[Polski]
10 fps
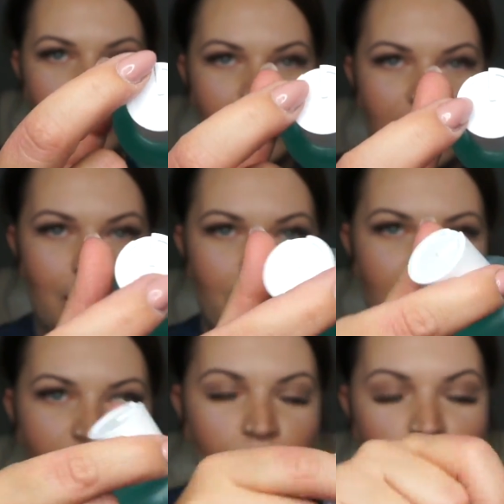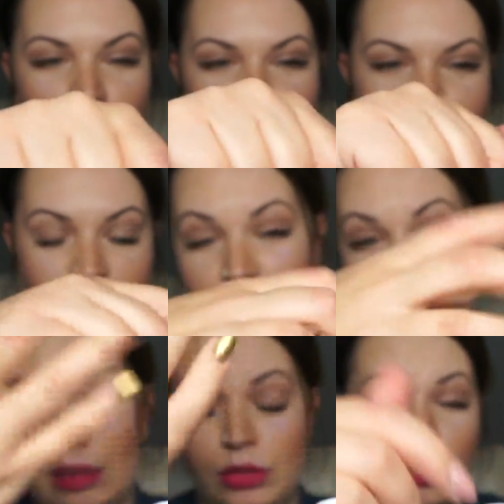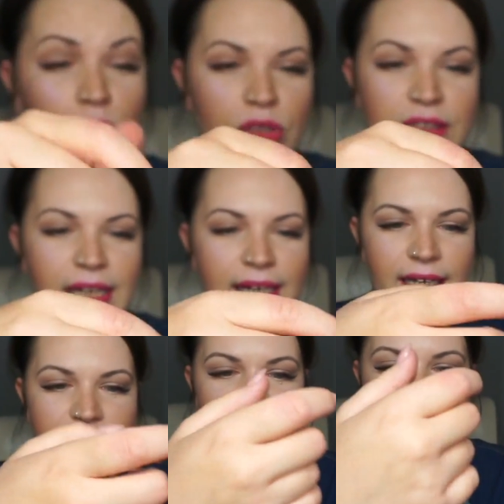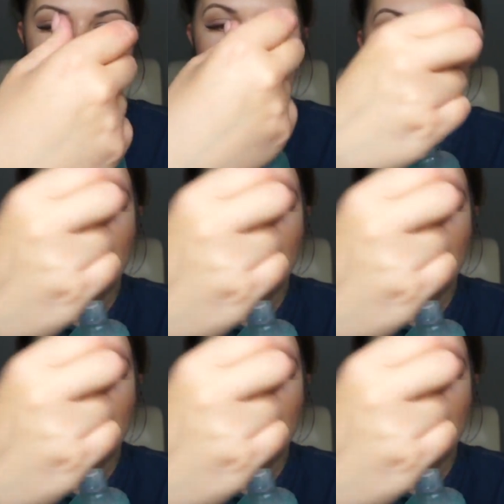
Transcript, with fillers: tutaj mamy logo, logo literkę G.